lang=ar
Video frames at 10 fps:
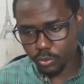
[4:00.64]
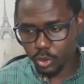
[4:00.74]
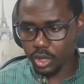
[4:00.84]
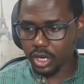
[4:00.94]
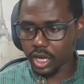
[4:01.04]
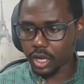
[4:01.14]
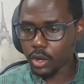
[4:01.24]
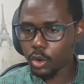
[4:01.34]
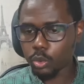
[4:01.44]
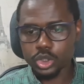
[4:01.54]
كلها
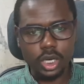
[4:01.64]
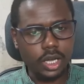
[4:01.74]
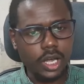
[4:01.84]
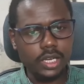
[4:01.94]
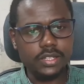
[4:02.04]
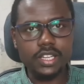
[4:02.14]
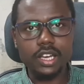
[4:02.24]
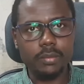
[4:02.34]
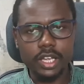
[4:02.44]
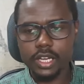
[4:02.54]
وشغال
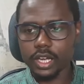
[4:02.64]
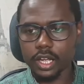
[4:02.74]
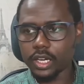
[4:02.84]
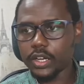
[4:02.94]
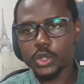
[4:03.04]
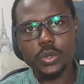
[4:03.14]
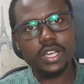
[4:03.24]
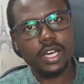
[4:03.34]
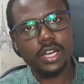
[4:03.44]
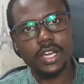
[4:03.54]
يتكلم احنا كان خليناه شويه
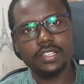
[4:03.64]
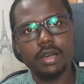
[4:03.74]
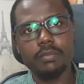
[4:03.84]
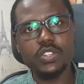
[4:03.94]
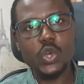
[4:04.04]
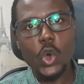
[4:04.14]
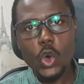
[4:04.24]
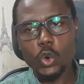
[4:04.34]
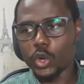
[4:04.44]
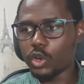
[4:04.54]
كان حيتحمس
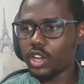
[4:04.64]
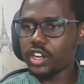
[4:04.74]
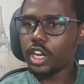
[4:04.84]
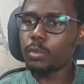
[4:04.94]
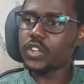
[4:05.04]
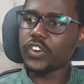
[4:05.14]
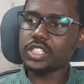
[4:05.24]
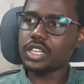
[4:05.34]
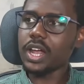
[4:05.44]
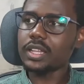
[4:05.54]
ويقول لنا
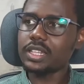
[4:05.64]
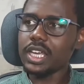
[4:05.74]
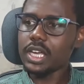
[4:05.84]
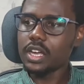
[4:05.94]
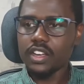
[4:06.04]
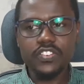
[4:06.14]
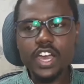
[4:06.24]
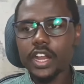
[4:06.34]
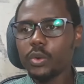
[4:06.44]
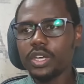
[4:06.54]
المتفجرات دي فيها
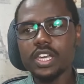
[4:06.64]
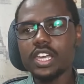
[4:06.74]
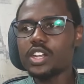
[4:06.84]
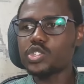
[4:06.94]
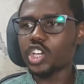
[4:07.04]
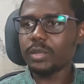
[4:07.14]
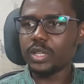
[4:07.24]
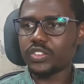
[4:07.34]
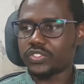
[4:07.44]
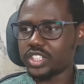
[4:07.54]
نوعيه هي اللي استخدمت
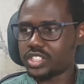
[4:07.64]
في,